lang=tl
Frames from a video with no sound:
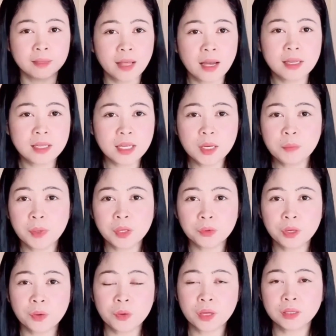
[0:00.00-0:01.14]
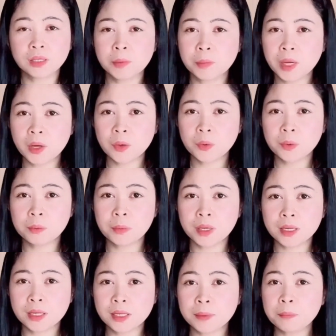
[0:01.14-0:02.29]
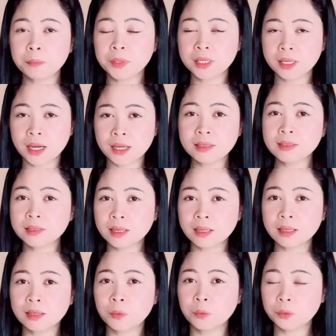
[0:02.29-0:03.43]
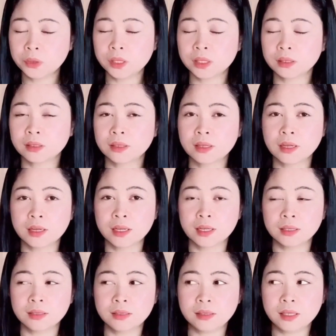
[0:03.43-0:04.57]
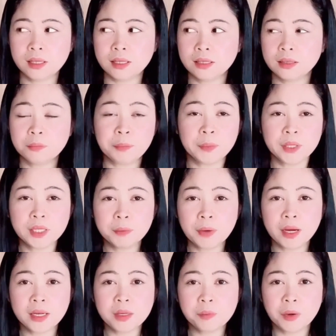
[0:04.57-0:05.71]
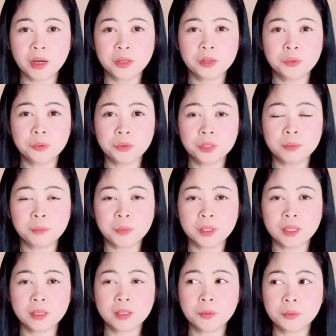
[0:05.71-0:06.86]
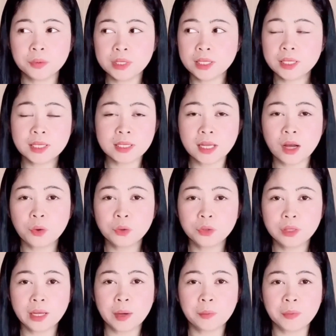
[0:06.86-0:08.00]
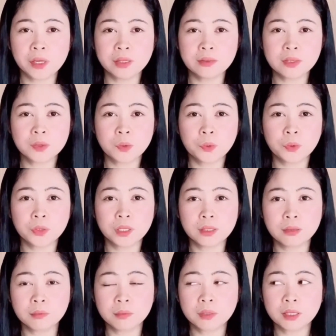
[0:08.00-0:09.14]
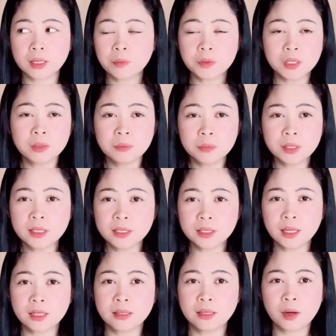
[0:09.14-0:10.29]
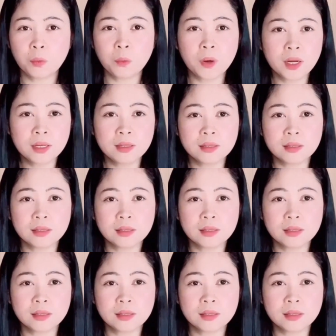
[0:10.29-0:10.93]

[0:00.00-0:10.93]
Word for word: dahil meron akong katrabahong mga Pinay sa work. And iba-iba yung, yung sinasahod namin. So, kabilin-bilinan na wag,